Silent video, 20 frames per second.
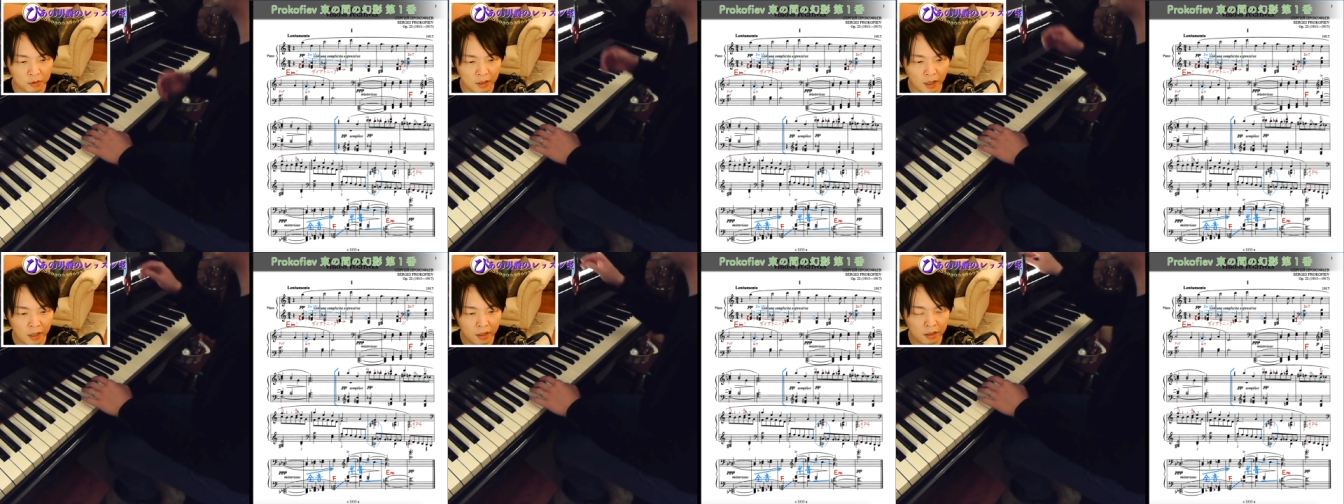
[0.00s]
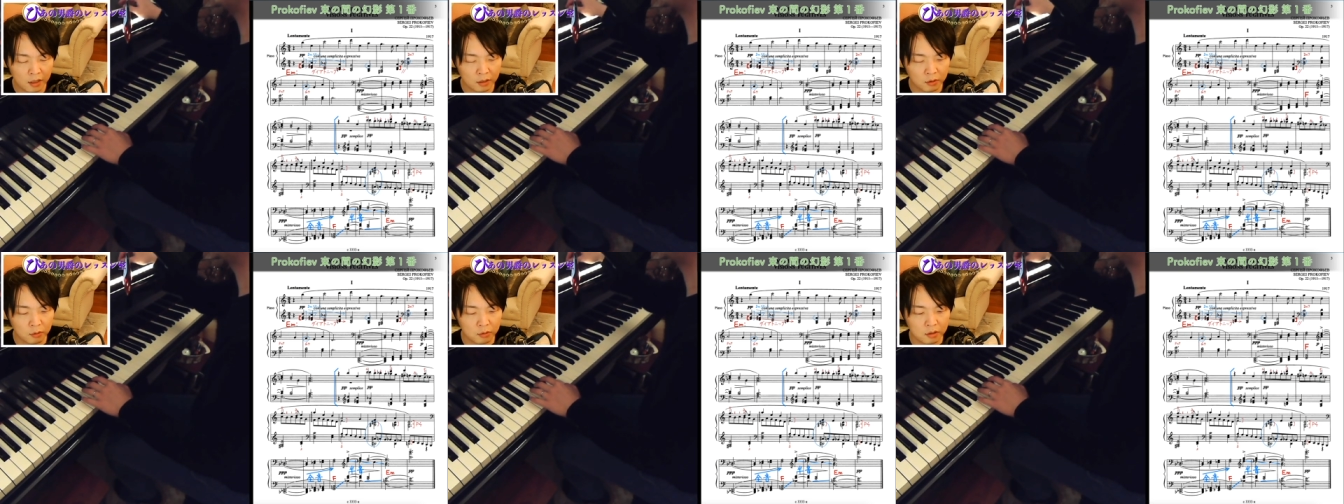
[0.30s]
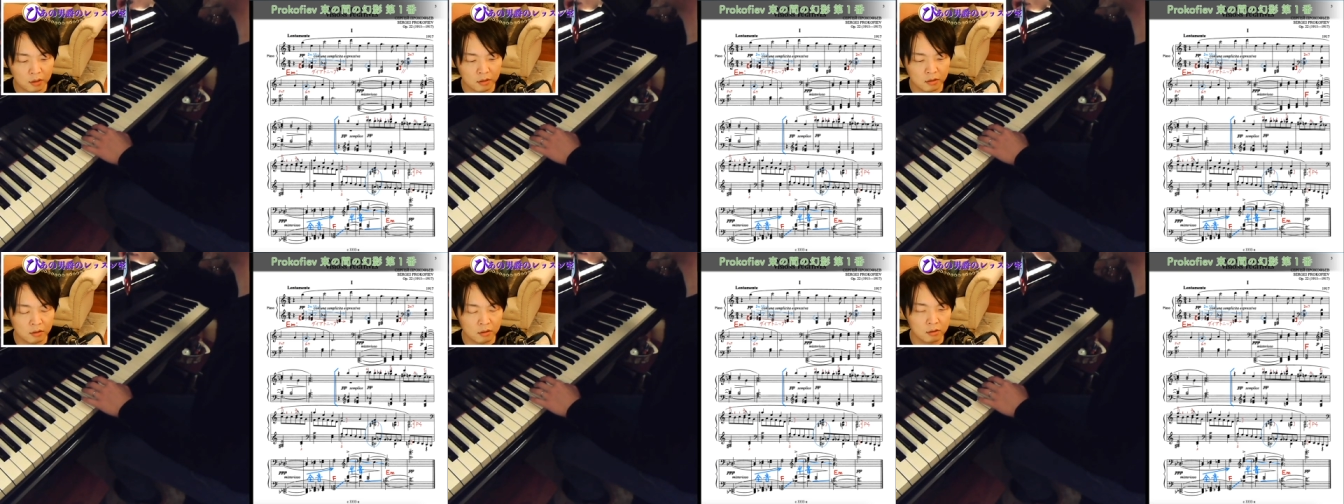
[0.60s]

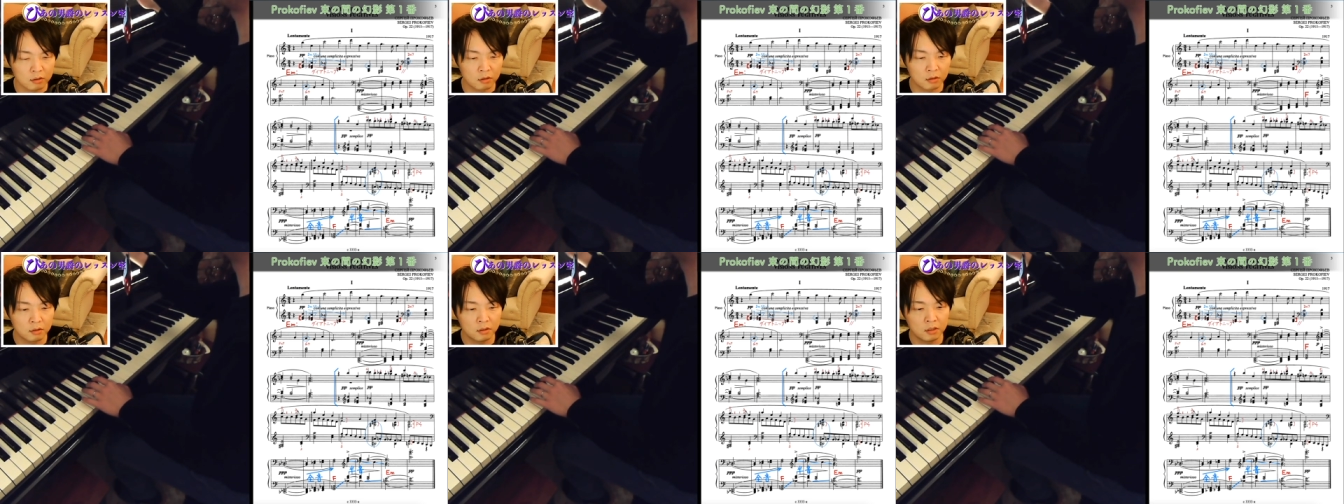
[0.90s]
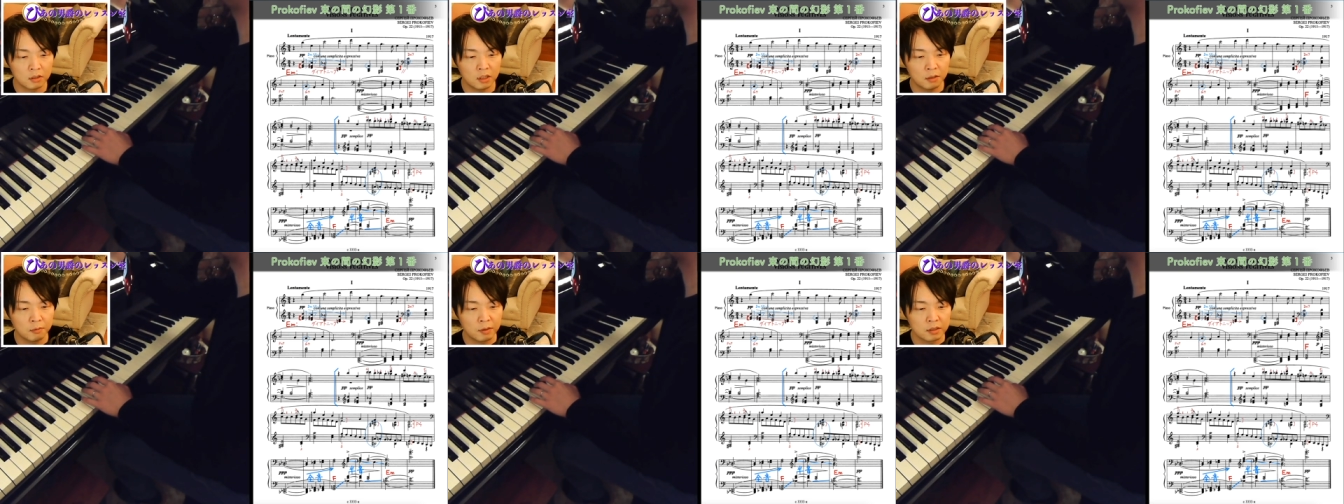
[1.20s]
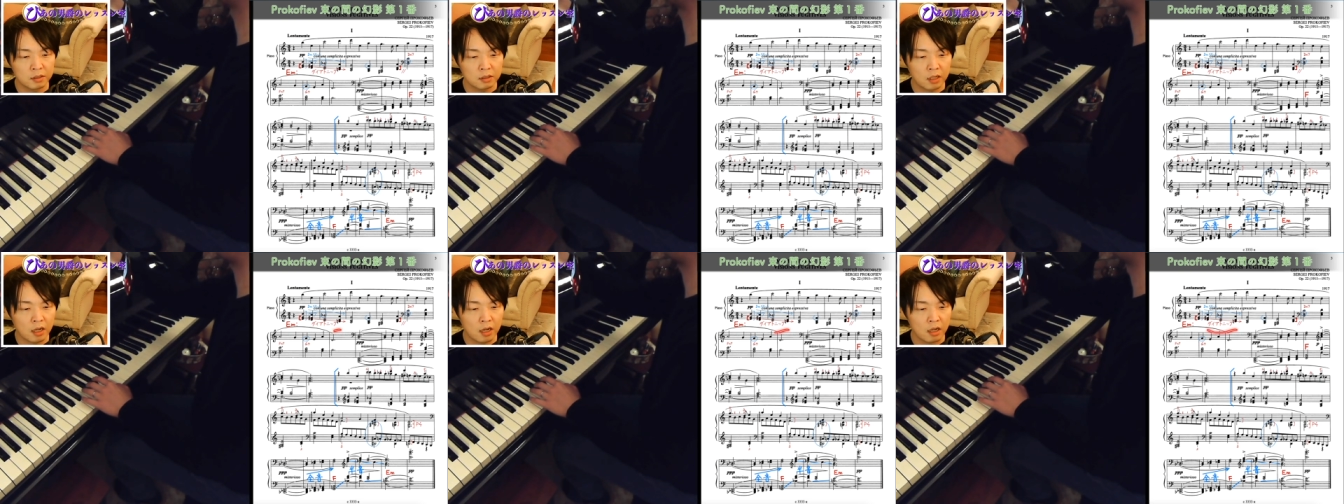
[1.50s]
ダイアトニックというふうに言いま
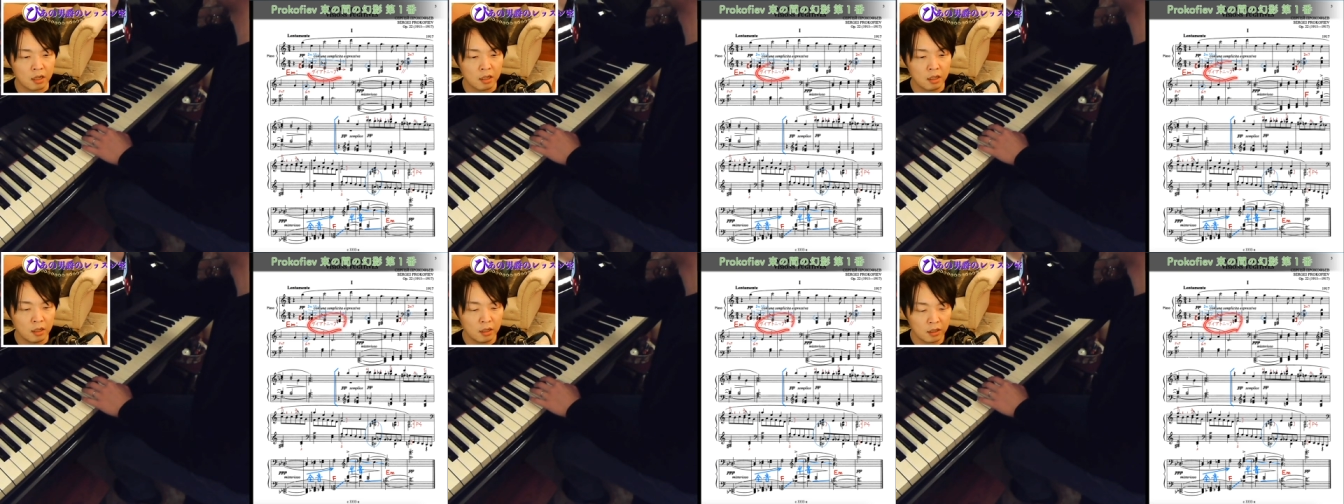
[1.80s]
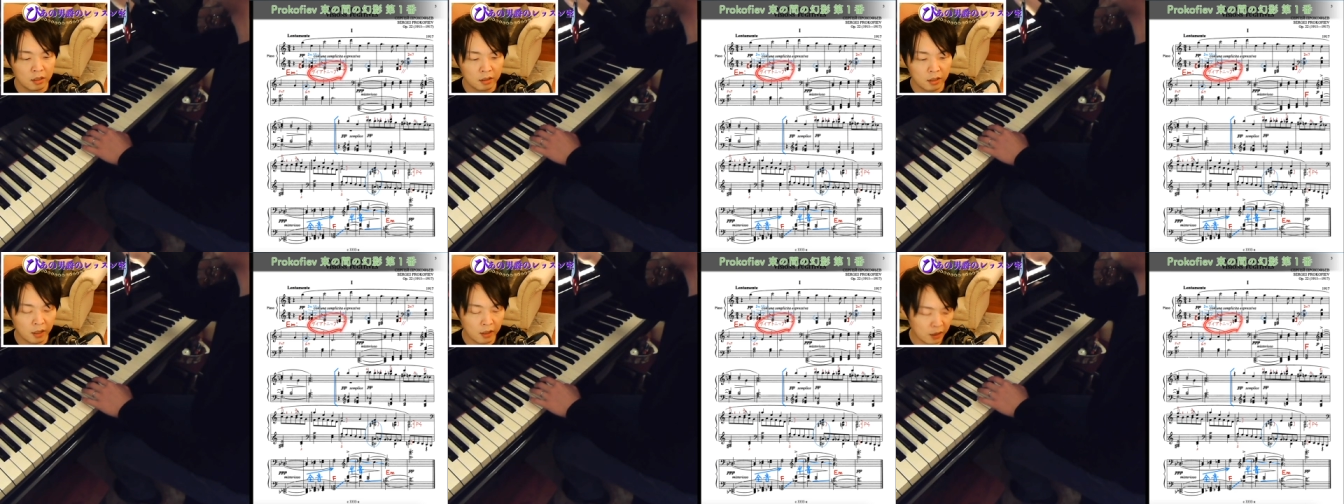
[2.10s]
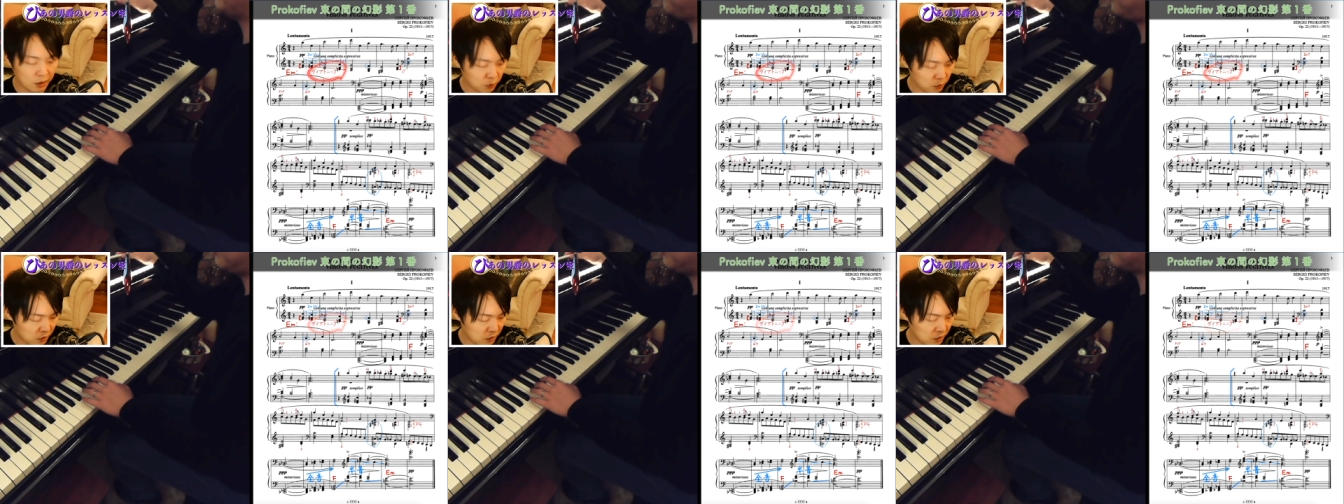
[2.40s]
すが、
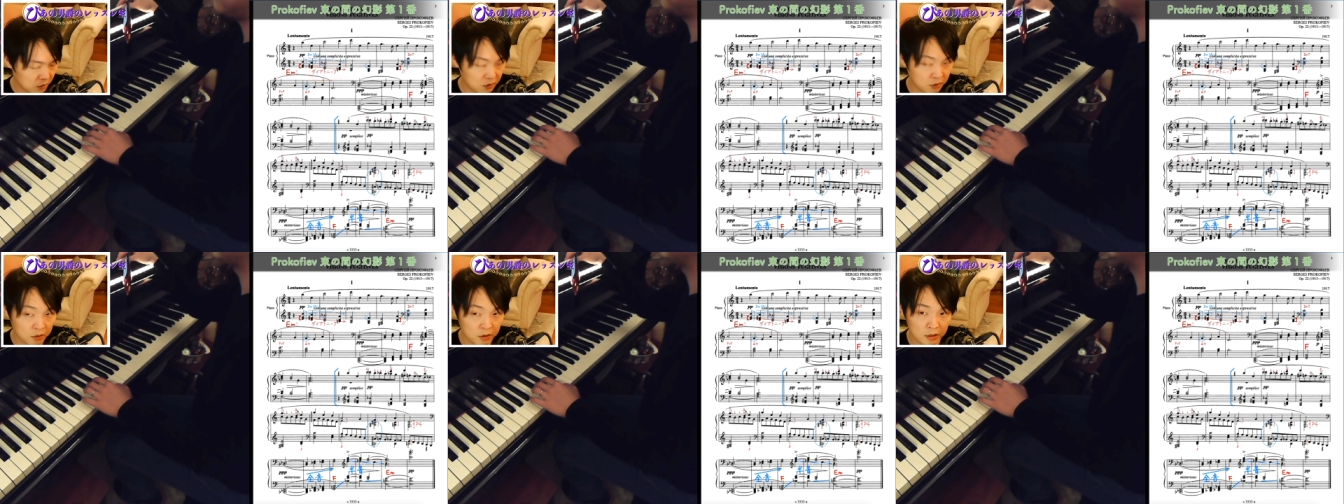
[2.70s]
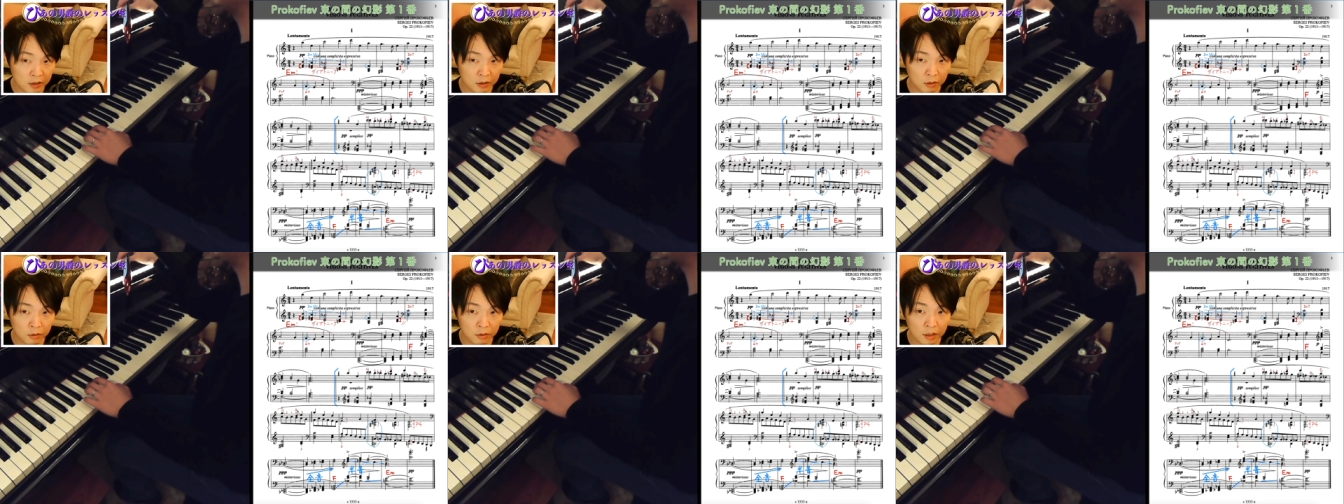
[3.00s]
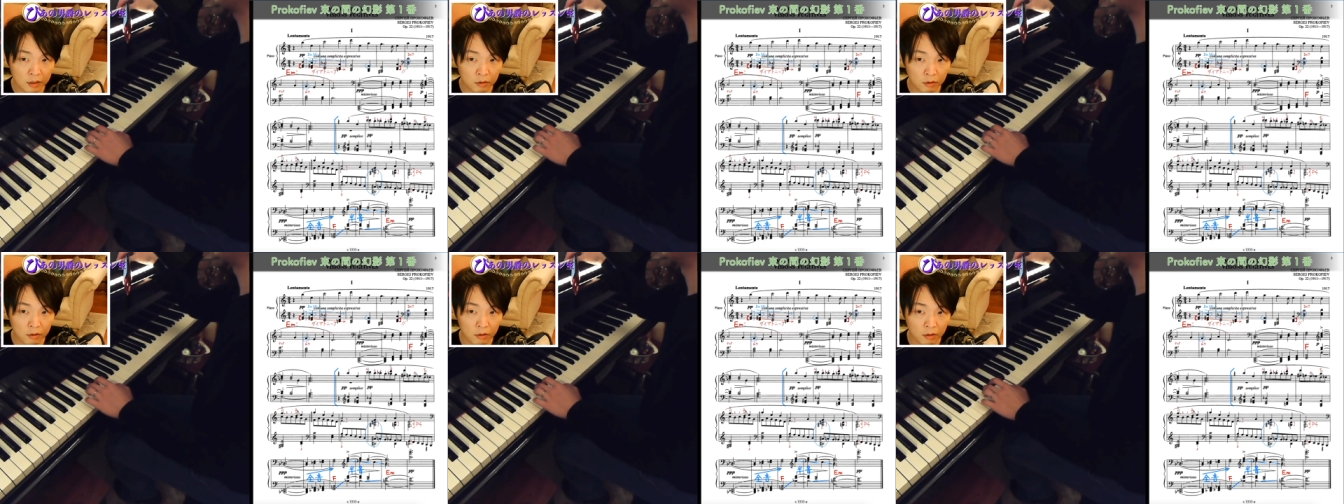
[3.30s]
ダイアトニックの進行
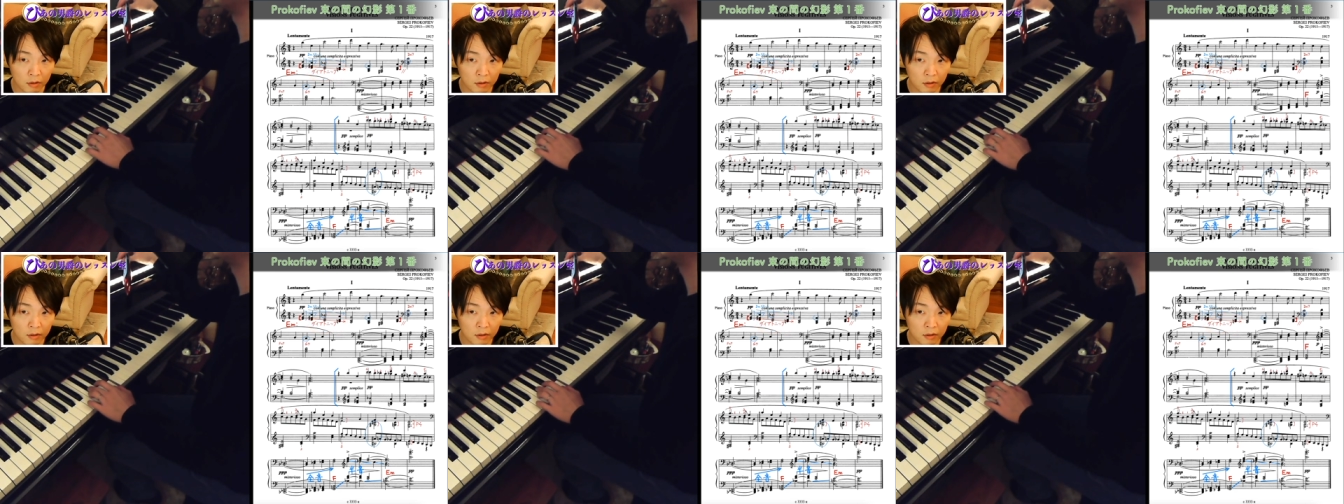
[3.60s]
だと、こ